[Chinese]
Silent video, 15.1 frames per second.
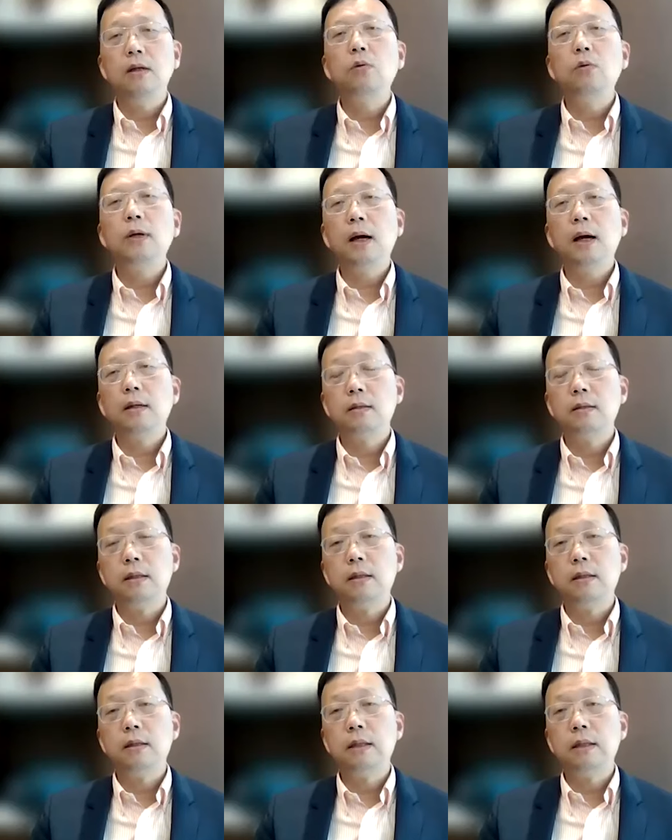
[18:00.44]
个东亚的这
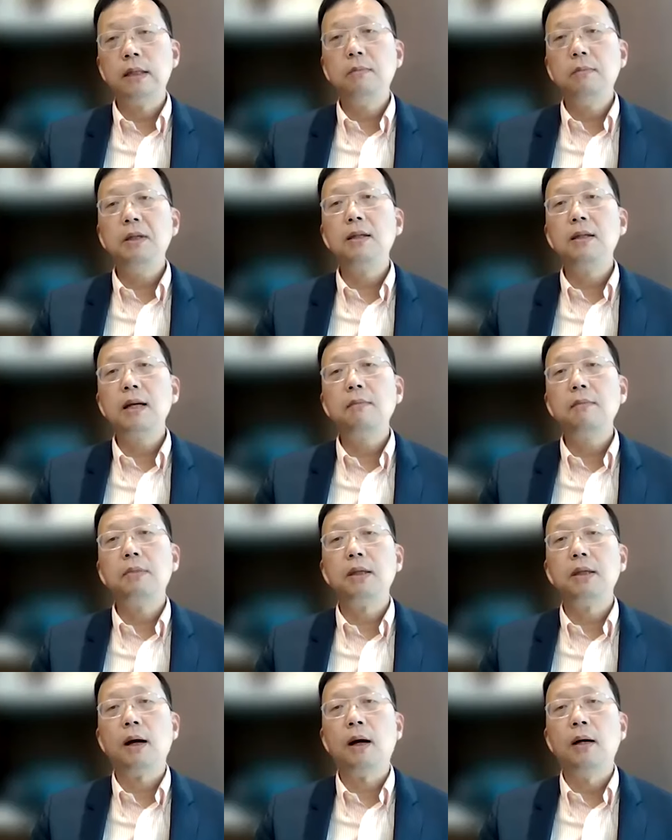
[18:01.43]
个 G D P 的占
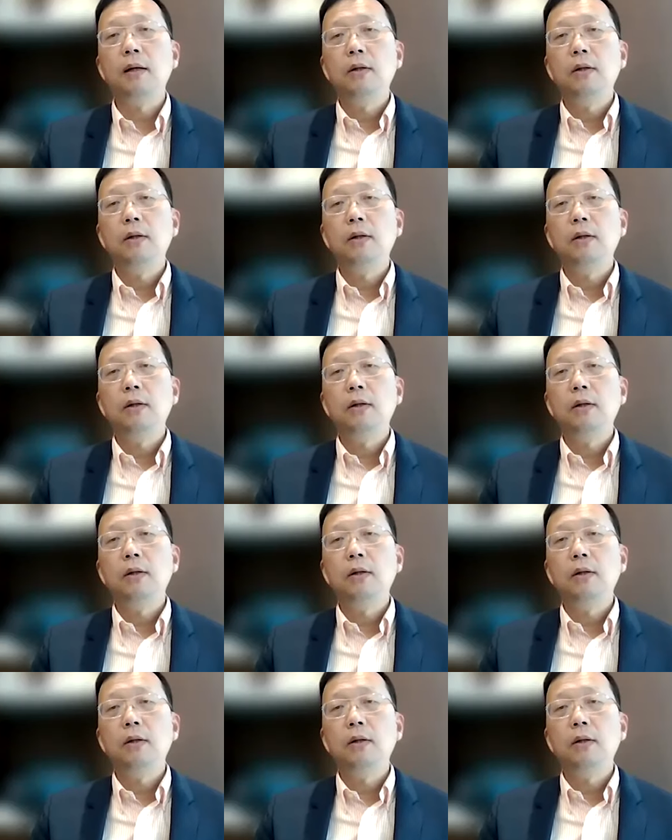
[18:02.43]
比啊，